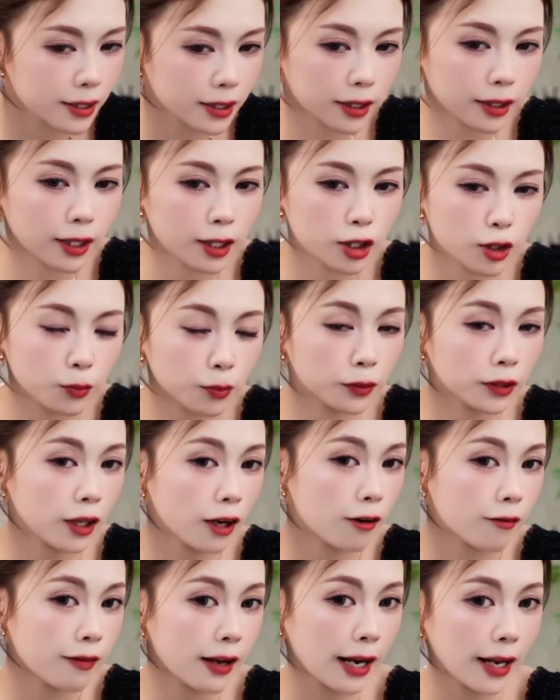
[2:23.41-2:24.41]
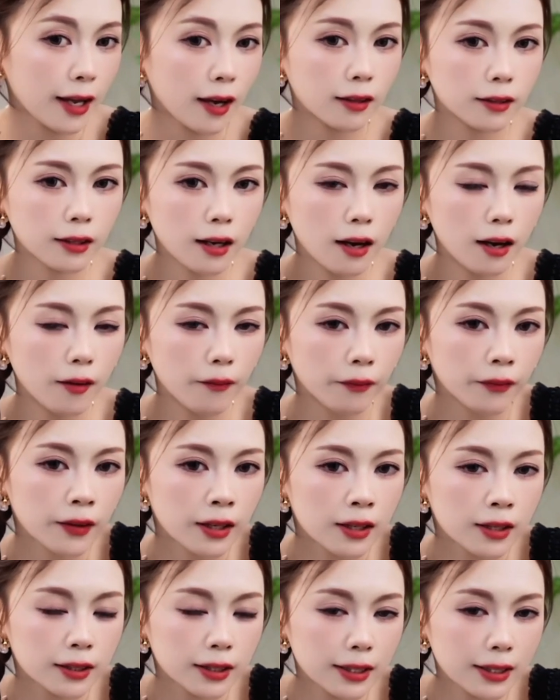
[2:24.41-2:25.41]
真的是不调发量的啊！
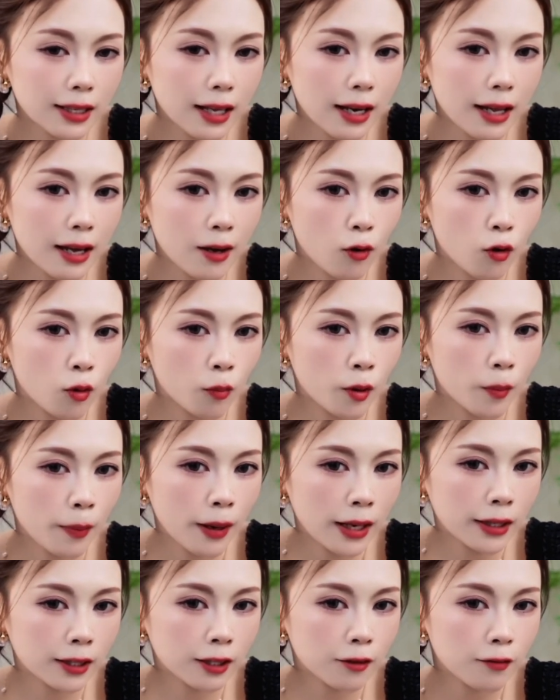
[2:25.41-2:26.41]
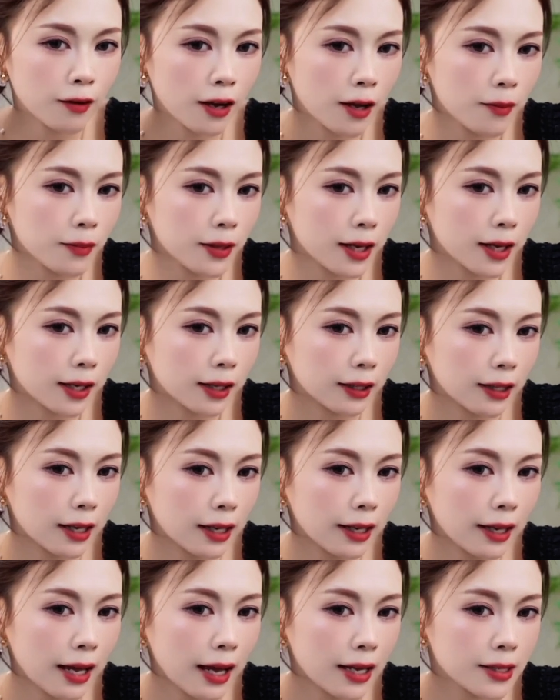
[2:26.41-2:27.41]
接下来我们把这个发片给
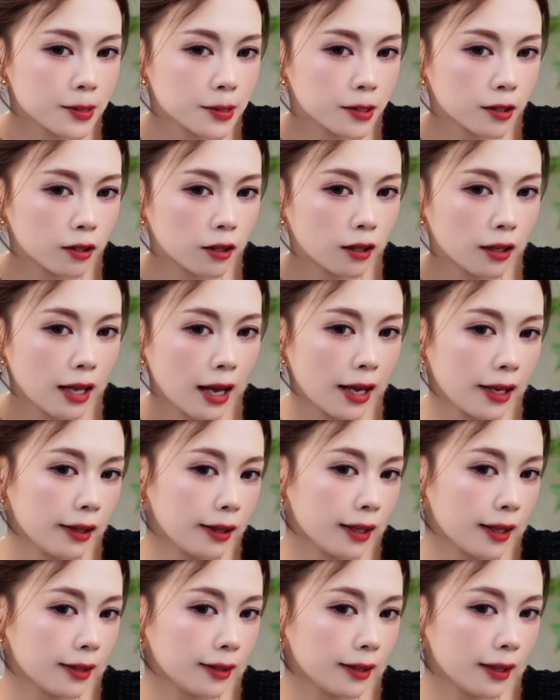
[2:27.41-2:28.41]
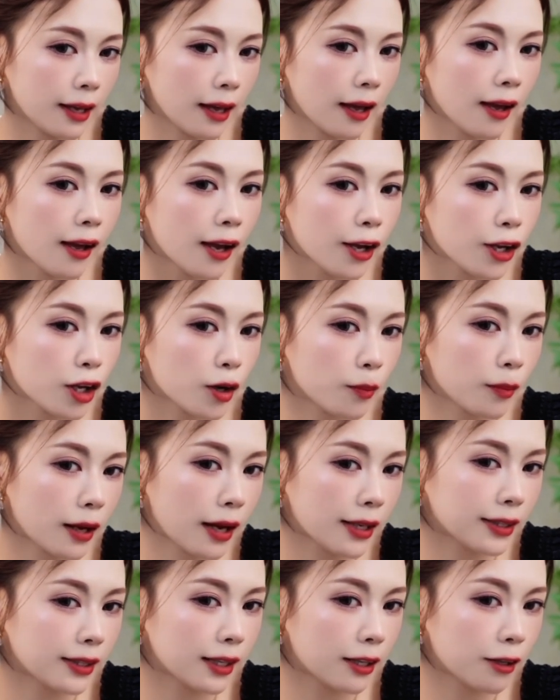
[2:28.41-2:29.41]
它拉丝儿拉一点点，要不
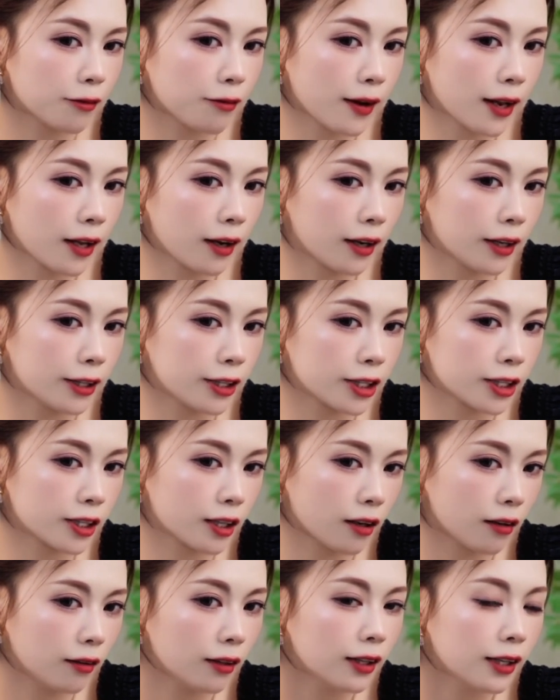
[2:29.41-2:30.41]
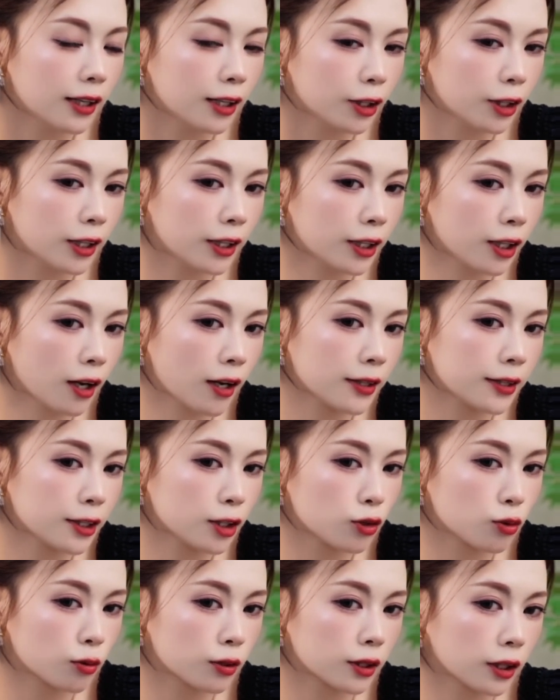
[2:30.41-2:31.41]
然显得发量很少。一定要
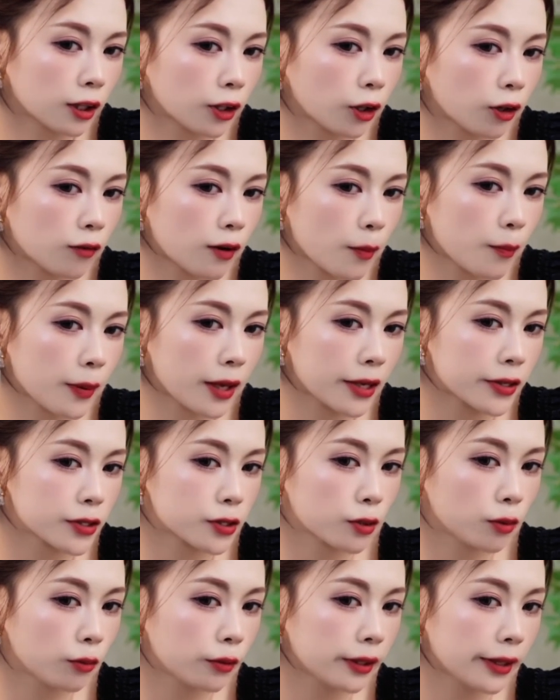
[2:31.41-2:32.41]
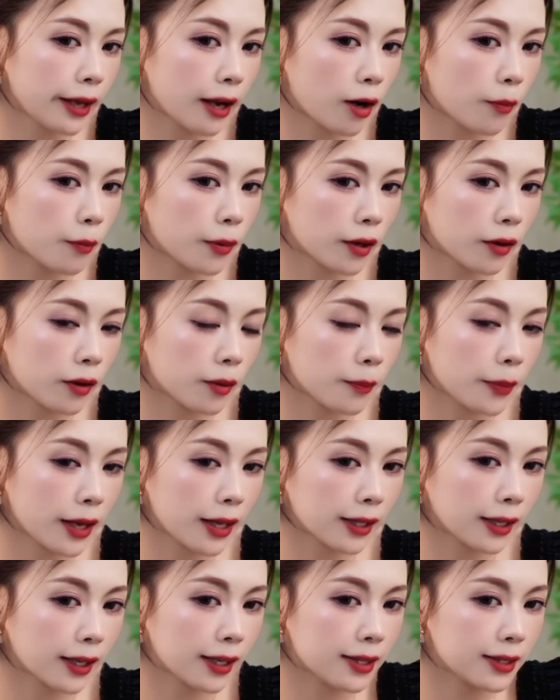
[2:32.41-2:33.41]
记住，这个头发编松一点啊，不要
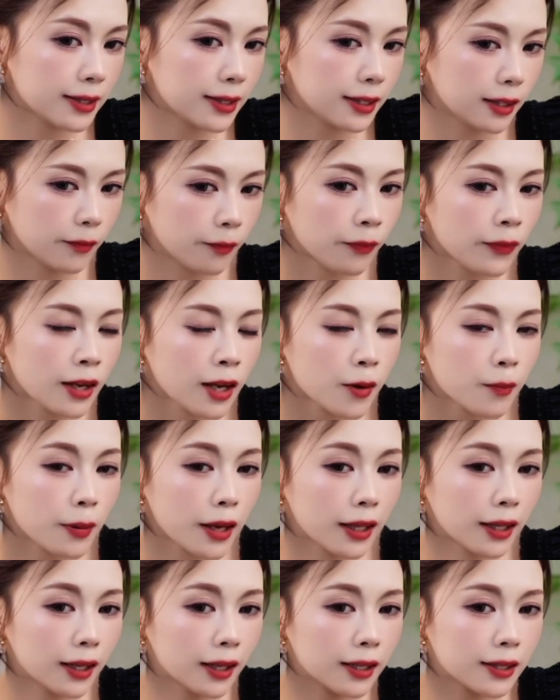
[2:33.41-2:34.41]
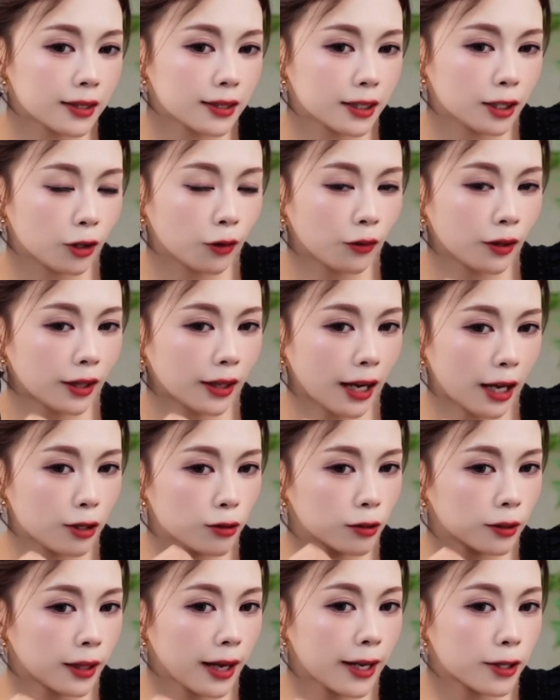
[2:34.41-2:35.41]
编得很紧。编得很紧会感
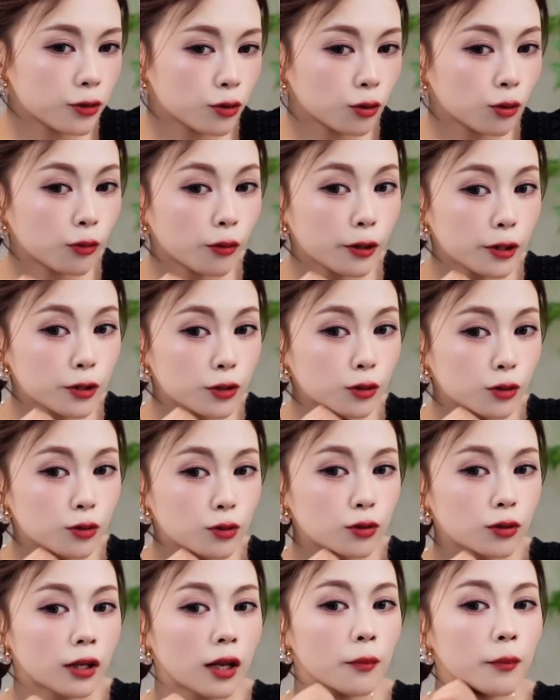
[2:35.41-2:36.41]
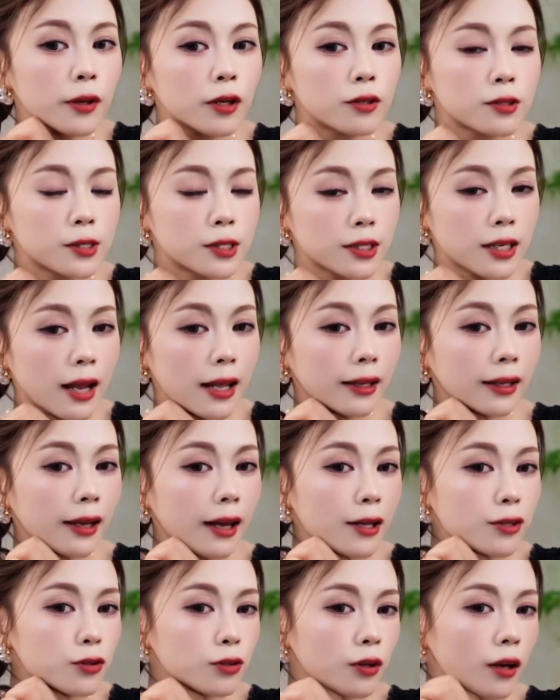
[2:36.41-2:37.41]
觉太中规中矩了，没有自然的
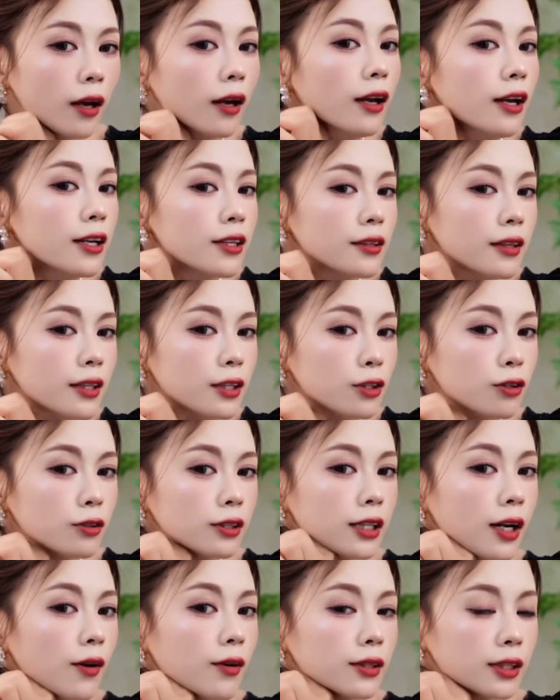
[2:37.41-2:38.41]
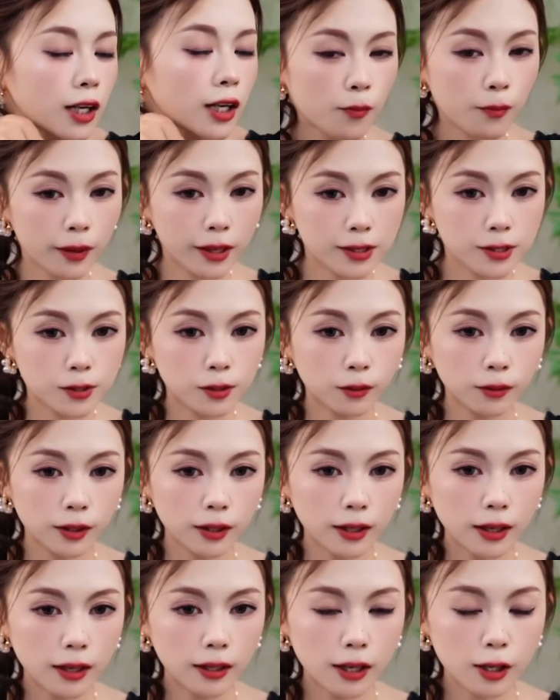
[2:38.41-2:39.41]
感觉。所以你就像我这样编松一
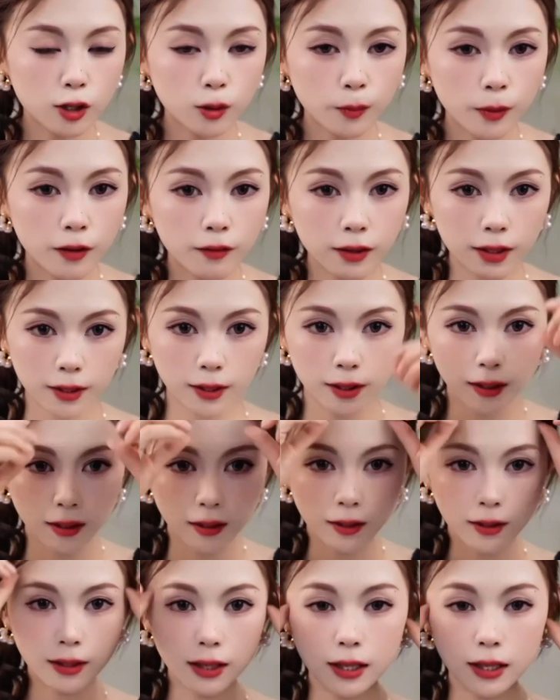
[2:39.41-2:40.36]
点，它就没问题。